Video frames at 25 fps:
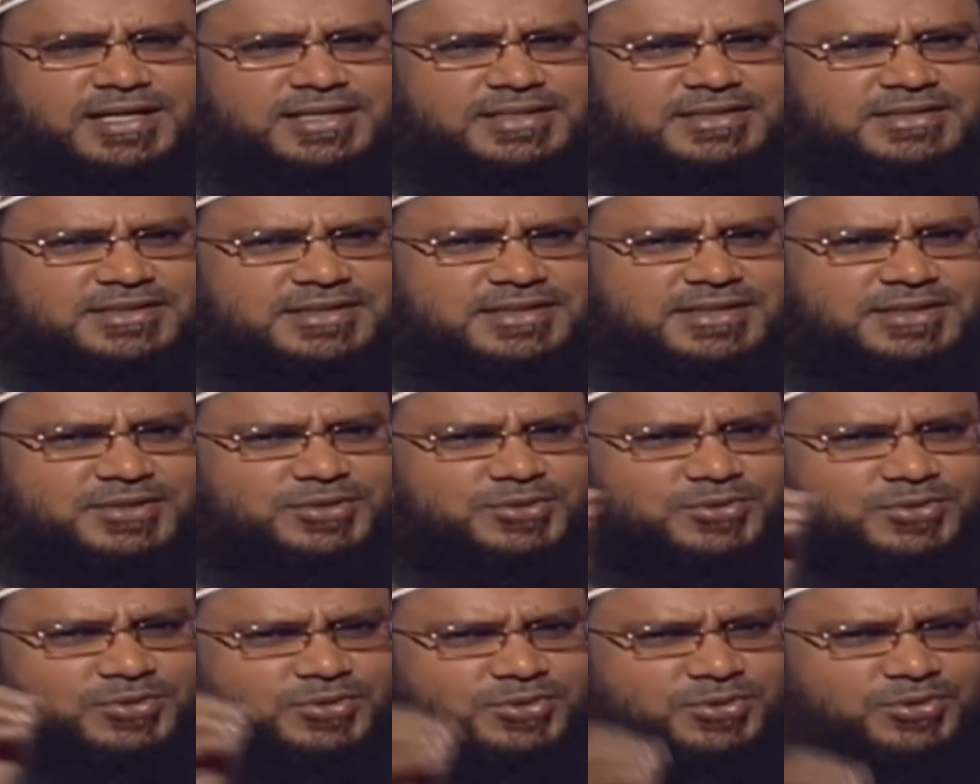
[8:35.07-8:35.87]
আর
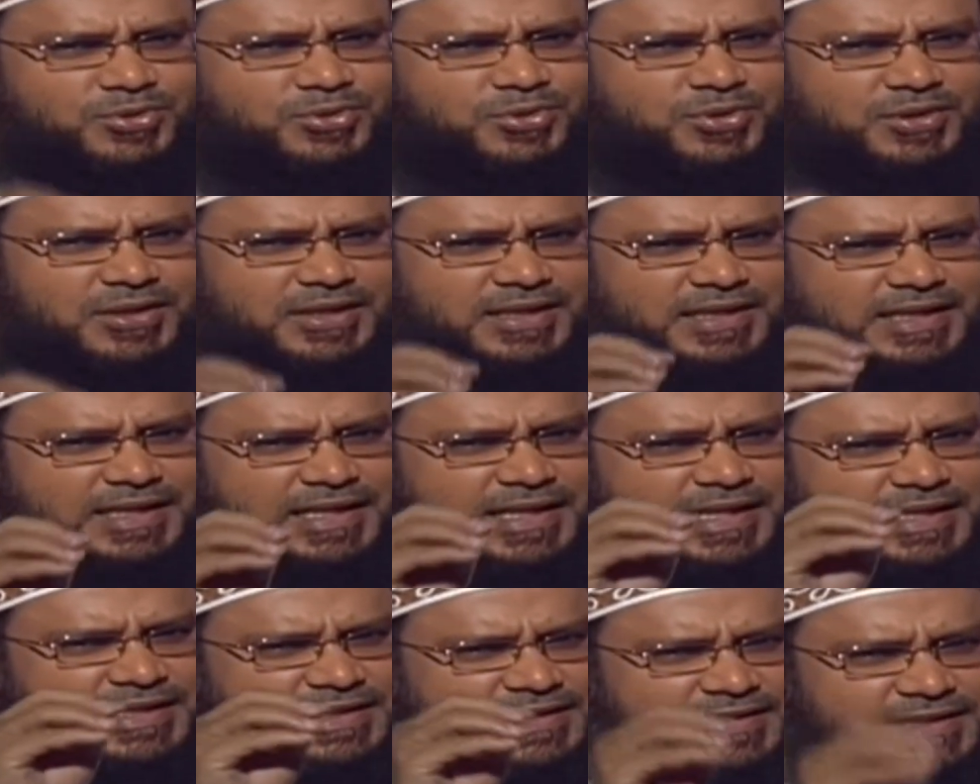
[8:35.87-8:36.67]
যেটা সন্দেহ
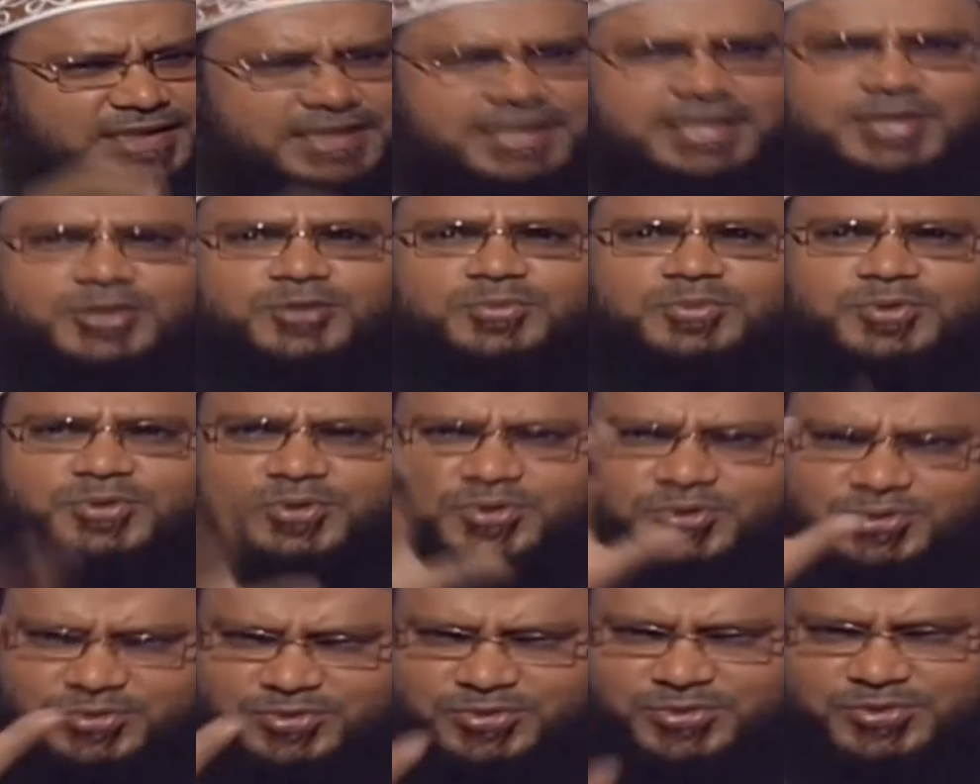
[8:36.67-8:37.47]
নেই সেটা
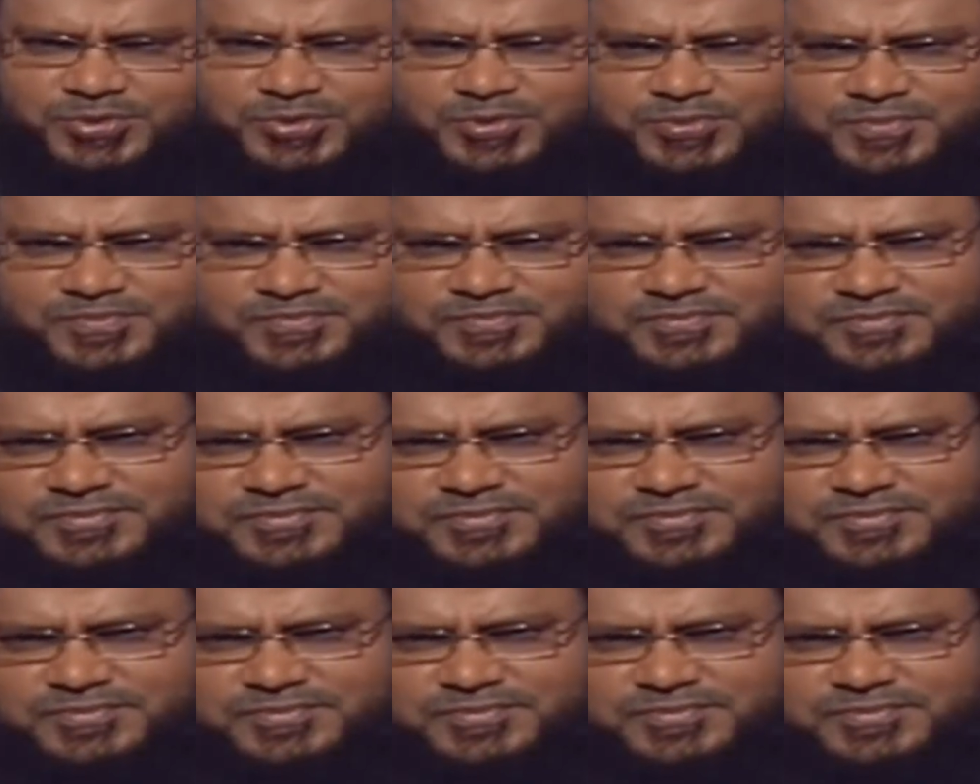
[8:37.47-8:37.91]
তুমি গ্রহণ করো